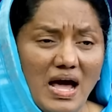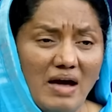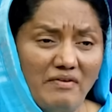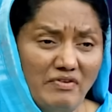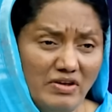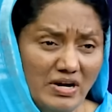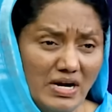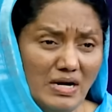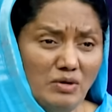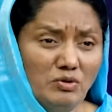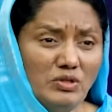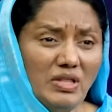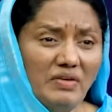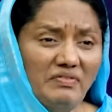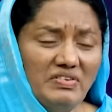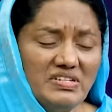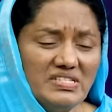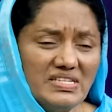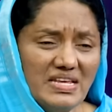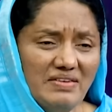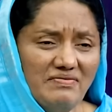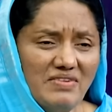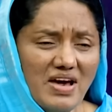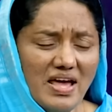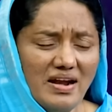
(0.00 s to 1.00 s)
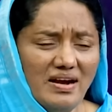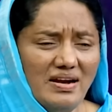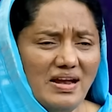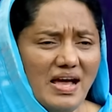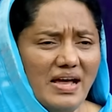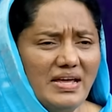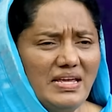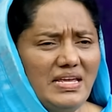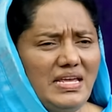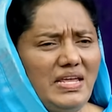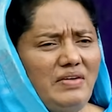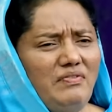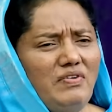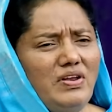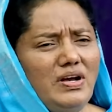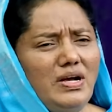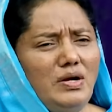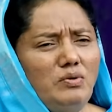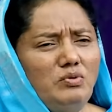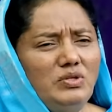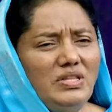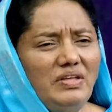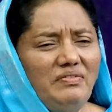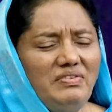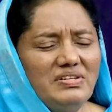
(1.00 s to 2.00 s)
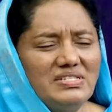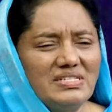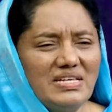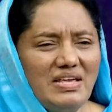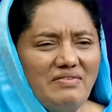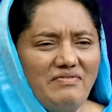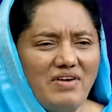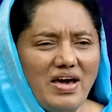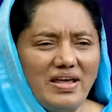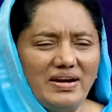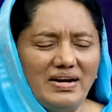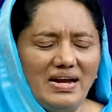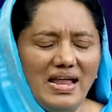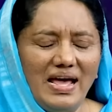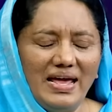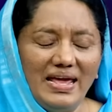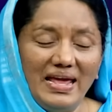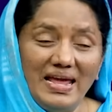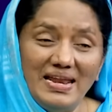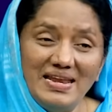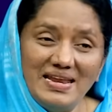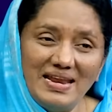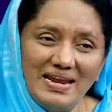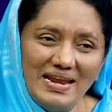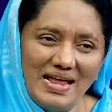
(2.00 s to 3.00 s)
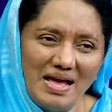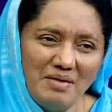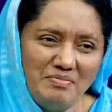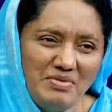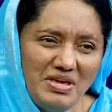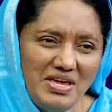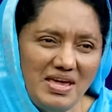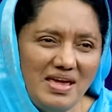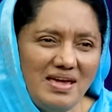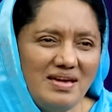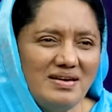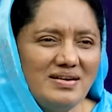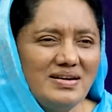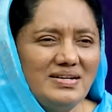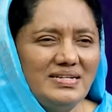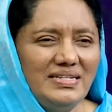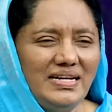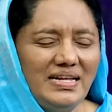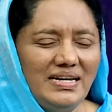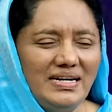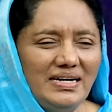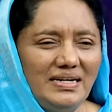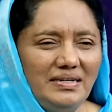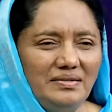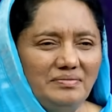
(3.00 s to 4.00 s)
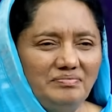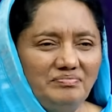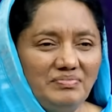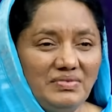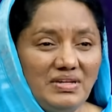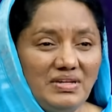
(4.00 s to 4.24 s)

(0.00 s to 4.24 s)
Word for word: அவர்கள் உதவி செய்வார்களா இவர்கள் உதவி செய்வார்களா என்னெல்லாம் ஏங்குகிறீர்கள்